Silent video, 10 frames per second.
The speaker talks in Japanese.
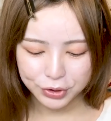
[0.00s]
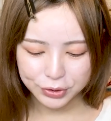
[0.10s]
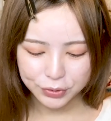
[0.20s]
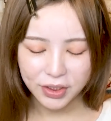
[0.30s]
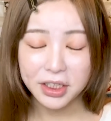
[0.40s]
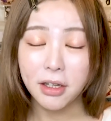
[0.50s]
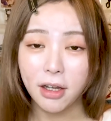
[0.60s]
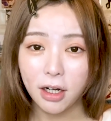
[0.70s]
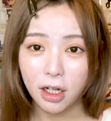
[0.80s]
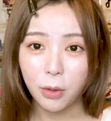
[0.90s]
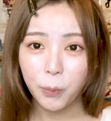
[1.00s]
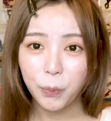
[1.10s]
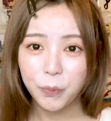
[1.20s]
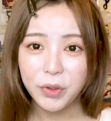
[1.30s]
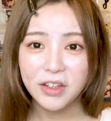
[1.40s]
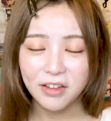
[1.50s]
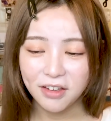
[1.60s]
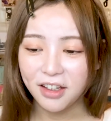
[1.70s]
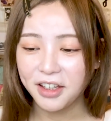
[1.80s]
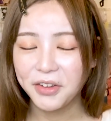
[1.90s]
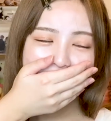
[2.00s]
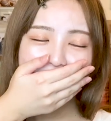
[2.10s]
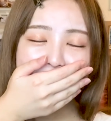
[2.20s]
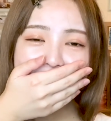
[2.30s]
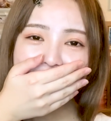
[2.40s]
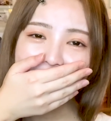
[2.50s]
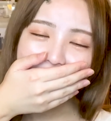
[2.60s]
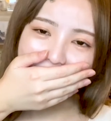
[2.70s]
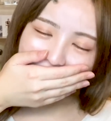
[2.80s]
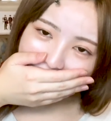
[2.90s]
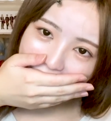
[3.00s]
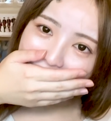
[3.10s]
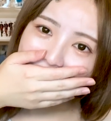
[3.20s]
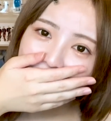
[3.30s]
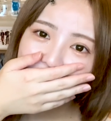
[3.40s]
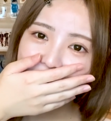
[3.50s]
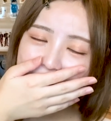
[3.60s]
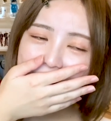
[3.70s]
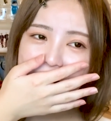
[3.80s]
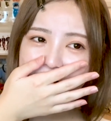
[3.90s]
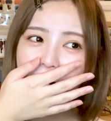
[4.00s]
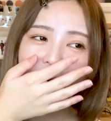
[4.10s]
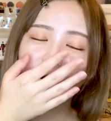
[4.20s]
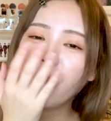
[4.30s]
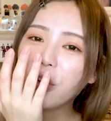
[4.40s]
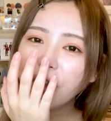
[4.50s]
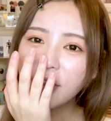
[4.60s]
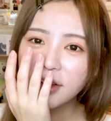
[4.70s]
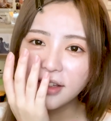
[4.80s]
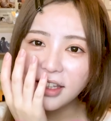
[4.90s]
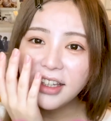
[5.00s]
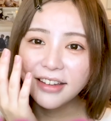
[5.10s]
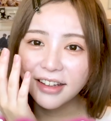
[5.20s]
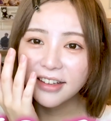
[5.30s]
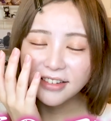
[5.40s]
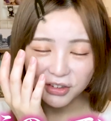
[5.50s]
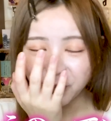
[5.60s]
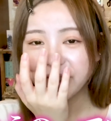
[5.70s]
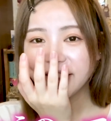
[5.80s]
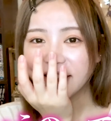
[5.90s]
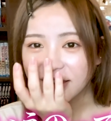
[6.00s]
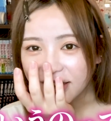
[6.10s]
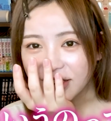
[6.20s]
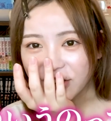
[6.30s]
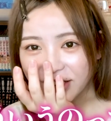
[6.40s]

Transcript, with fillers: んって座りながら。見てて、その時かな、多分、あ、こういうのっていいなって思っちゃったんだよ